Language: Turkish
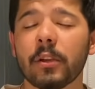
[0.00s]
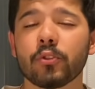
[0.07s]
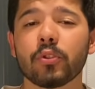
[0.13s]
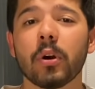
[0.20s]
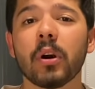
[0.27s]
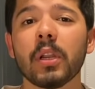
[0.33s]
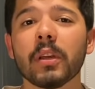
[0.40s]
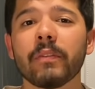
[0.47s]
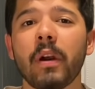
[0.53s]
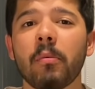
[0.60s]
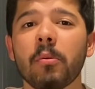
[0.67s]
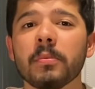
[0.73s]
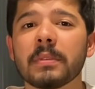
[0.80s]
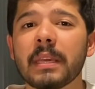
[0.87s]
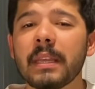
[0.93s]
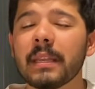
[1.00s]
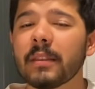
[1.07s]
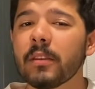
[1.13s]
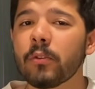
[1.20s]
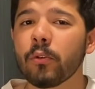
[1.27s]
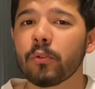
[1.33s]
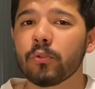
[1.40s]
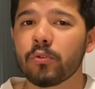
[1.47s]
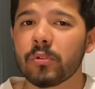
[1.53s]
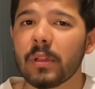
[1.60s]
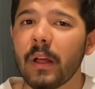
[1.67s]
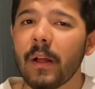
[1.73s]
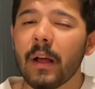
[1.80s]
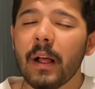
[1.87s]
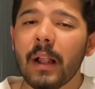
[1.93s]
daha çok ağırlık vermemiz gerektiği
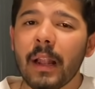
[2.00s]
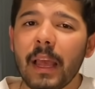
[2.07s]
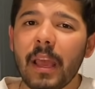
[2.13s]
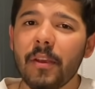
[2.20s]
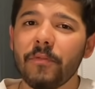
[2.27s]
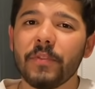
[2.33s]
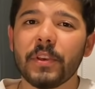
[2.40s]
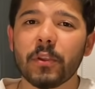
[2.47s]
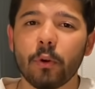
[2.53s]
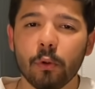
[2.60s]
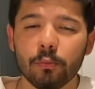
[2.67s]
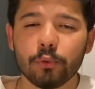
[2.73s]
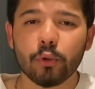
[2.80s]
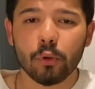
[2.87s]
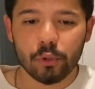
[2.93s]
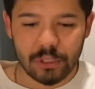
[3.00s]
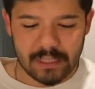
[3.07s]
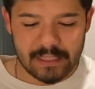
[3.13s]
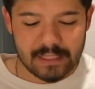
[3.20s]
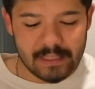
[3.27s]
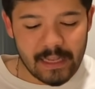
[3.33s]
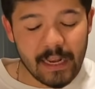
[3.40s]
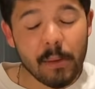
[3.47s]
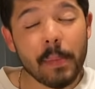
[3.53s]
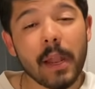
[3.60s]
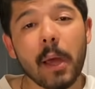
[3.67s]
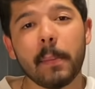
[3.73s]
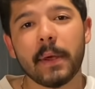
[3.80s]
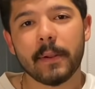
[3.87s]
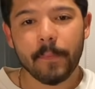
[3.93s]
konusunda hem fikir olmuş olacağız sizlerle
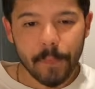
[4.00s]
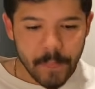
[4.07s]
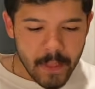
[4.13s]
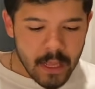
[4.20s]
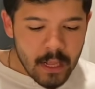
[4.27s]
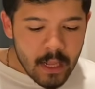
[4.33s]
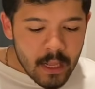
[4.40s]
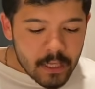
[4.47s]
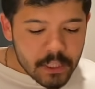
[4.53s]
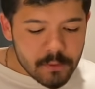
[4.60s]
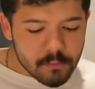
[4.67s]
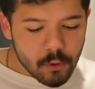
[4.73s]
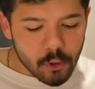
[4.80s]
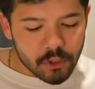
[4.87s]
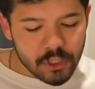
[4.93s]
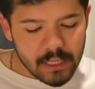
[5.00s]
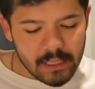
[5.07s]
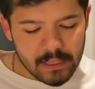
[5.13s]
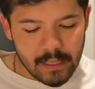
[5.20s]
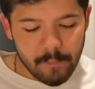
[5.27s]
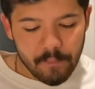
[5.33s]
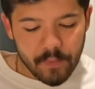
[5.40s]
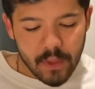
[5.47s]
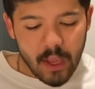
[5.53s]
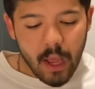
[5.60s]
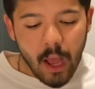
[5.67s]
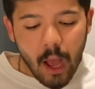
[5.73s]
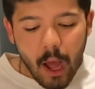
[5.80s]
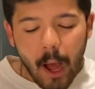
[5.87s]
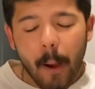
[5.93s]
beraber. Şimdi öncelikle
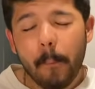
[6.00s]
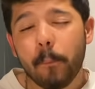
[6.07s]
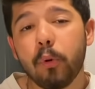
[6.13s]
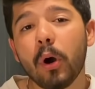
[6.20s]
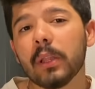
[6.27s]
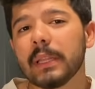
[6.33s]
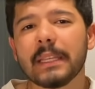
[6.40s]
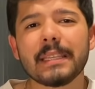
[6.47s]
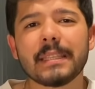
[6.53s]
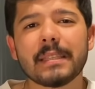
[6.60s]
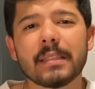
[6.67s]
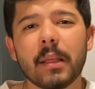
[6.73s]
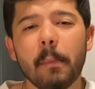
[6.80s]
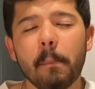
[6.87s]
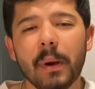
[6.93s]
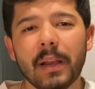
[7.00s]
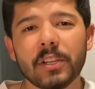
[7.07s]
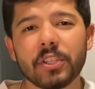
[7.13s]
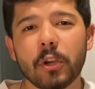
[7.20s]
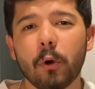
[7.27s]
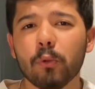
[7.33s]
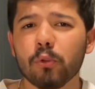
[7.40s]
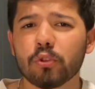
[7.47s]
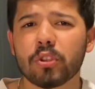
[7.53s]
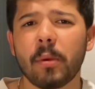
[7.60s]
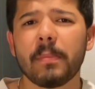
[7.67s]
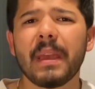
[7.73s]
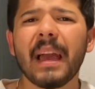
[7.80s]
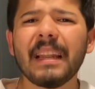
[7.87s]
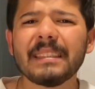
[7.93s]
ham puan açısından bakacak olursam
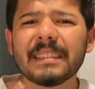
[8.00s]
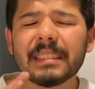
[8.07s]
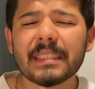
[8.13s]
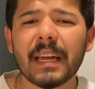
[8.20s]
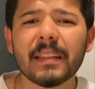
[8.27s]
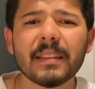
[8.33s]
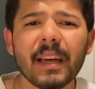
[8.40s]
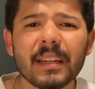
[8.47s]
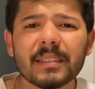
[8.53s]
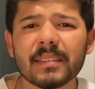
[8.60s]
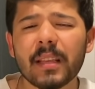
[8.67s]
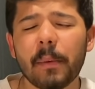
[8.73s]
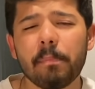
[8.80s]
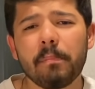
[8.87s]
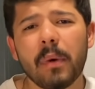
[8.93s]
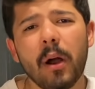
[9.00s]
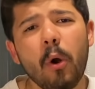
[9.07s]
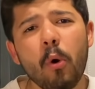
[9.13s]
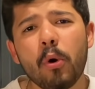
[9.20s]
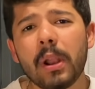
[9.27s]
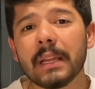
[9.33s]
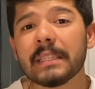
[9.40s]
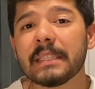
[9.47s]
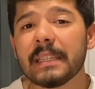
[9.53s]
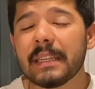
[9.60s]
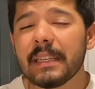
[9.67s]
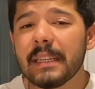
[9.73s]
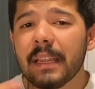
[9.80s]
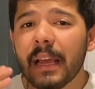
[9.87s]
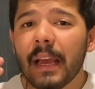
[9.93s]
yani standart sapma
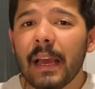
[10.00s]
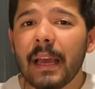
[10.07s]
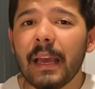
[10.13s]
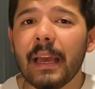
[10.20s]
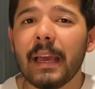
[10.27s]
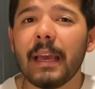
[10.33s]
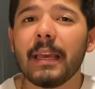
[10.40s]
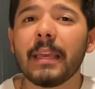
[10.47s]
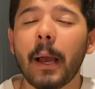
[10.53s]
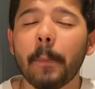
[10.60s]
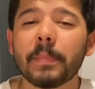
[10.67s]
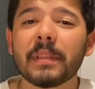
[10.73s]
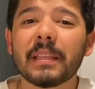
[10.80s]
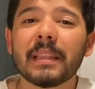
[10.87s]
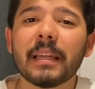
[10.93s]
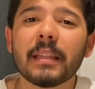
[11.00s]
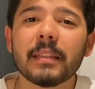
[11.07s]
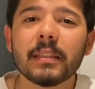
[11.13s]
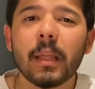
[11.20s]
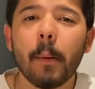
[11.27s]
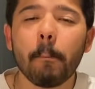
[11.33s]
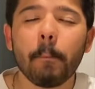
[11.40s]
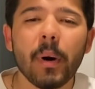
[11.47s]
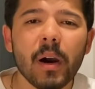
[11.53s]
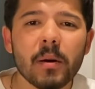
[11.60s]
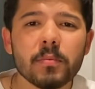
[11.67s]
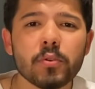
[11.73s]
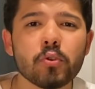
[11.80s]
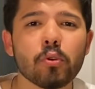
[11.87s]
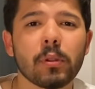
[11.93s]
öğrencilerin e, yaptıklarından
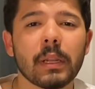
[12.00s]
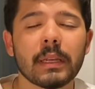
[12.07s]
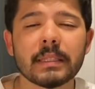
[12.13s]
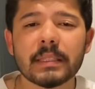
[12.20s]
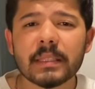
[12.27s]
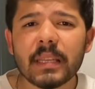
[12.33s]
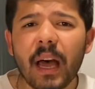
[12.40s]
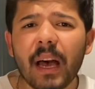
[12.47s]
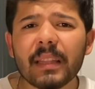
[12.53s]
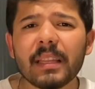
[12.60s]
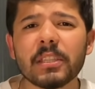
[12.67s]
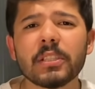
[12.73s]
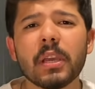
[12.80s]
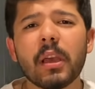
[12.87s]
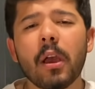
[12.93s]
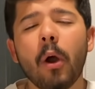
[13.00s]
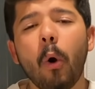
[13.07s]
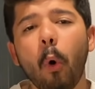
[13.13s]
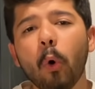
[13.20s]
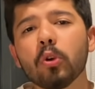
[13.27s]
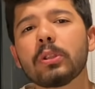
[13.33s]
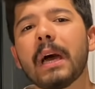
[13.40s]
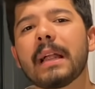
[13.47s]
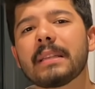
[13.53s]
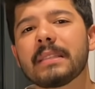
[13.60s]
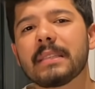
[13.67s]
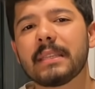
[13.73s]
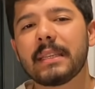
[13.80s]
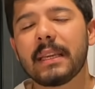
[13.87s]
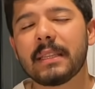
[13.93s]
bağımsız olarak sadece o
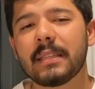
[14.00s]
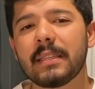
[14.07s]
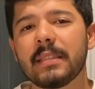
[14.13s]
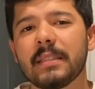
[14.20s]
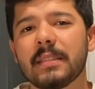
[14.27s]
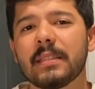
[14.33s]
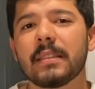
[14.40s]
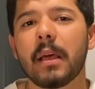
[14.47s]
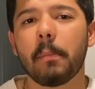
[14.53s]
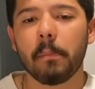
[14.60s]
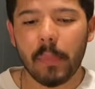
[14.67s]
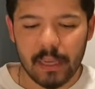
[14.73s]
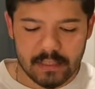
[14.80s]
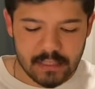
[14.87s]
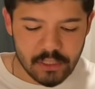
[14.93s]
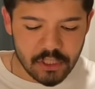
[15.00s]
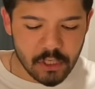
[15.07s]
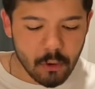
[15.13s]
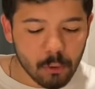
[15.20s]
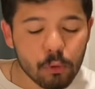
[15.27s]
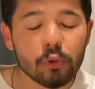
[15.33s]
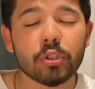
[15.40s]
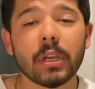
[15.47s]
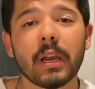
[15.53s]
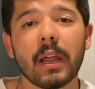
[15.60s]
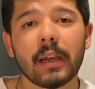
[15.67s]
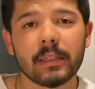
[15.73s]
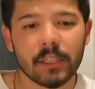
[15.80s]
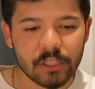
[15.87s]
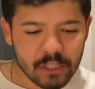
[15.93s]
dersin getirisinden bahsedecek olursak
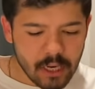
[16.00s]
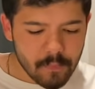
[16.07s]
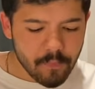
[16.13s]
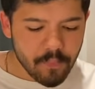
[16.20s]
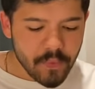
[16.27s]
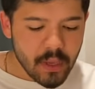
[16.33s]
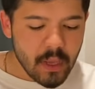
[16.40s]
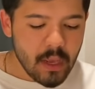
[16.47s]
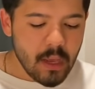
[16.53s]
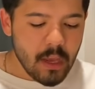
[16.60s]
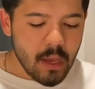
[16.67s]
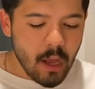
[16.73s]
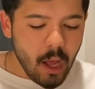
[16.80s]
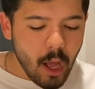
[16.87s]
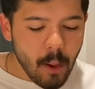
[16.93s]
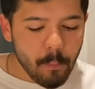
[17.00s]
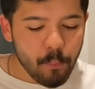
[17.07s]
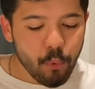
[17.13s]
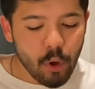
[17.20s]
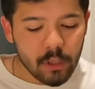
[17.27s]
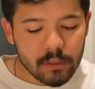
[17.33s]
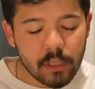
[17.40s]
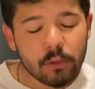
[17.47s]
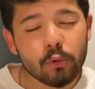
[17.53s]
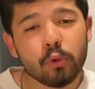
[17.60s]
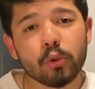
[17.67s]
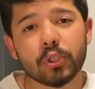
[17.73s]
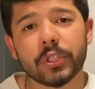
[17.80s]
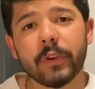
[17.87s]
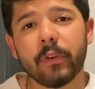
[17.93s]
arkadaşlar ham puanda
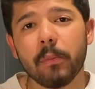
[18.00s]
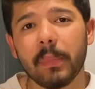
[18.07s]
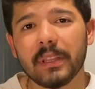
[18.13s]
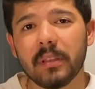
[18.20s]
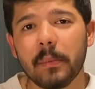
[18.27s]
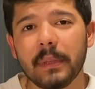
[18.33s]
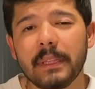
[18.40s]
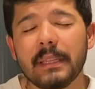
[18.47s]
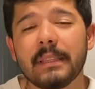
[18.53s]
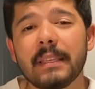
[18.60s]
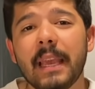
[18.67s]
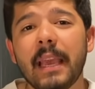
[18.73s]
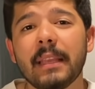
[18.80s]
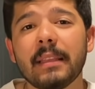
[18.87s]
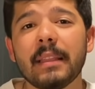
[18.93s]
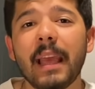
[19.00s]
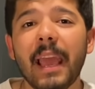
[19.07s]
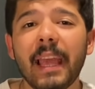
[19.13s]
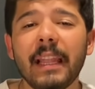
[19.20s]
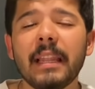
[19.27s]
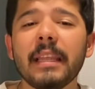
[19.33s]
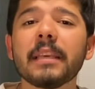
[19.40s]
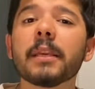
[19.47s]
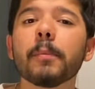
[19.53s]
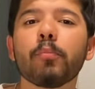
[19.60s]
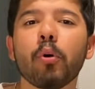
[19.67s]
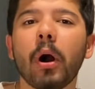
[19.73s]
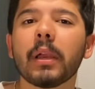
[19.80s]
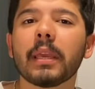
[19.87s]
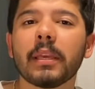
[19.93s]
Türkçe ve matematik TYT'de 52
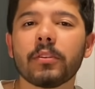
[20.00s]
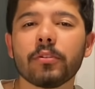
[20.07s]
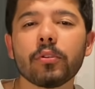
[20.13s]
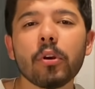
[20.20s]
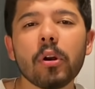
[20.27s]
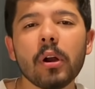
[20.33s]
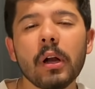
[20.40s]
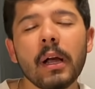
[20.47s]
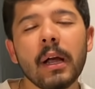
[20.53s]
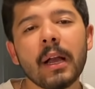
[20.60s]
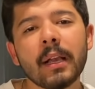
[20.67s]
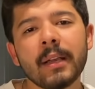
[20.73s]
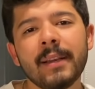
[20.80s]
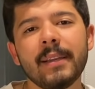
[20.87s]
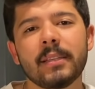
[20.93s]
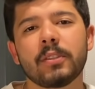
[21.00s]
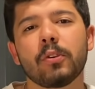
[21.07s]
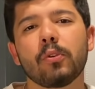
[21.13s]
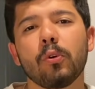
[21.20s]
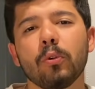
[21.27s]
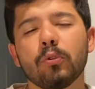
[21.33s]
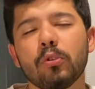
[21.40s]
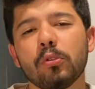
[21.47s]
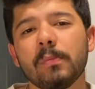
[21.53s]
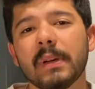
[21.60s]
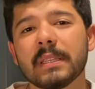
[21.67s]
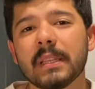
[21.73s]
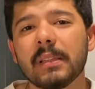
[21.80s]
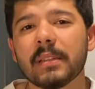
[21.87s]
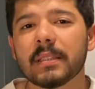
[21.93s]
puan getiriyor. 40 soru olduğunu baz
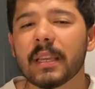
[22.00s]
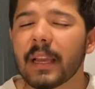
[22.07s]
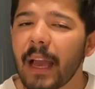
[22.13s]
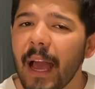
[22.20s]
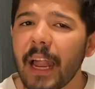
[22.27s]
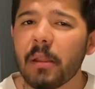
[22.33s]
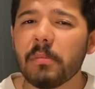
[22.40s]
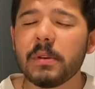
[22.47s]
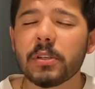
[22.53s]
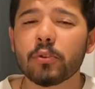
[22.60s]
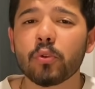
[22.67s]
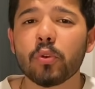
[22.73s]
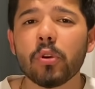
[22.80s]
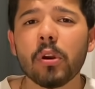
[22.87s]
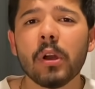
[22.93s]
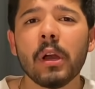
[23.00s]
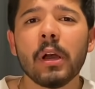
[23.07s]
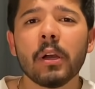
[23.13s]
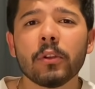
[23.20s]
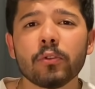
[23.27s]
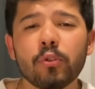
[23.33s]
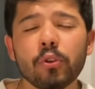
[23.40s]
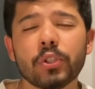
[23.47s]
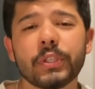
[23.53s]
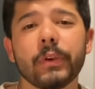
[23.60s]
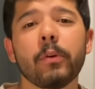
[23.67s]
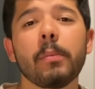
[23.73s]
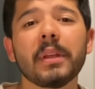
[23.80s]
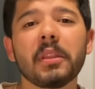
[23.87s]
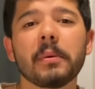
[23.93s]
alırsak her bir soru Türkçe
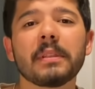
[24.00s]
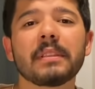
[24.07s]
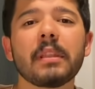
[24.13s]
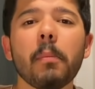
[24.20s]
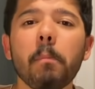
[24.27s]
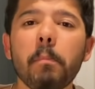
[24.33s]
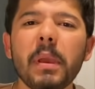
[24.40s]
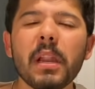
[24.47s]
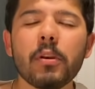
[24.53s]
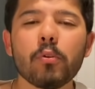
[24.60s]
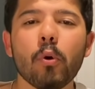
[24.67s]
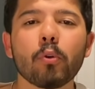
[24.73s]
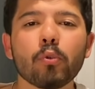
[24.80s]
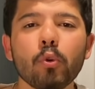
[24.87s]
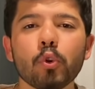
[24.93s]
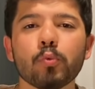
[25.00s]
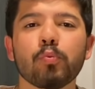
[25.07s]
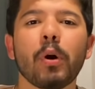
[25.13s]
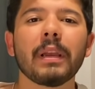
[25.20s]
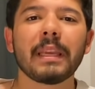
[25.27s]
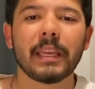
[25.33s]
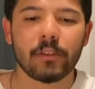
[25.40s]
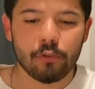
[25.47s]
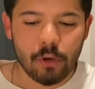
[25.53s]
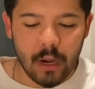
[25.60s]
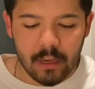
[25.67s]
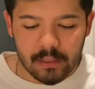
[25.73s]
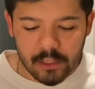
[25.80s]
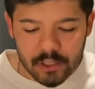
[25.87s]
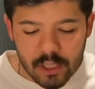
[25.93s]
ve matematikte 1.3 puan getiriyor
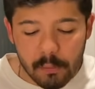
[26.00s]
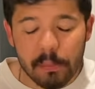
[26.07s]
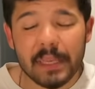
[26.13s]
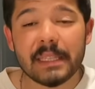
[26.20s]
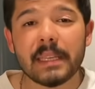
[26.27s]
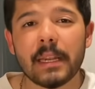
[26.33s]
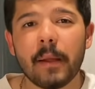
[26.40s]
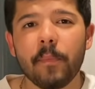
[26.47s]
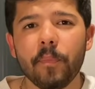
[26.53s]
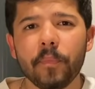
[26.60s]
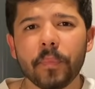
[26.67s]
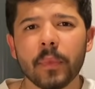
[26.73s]
arkadaşlar bizlere.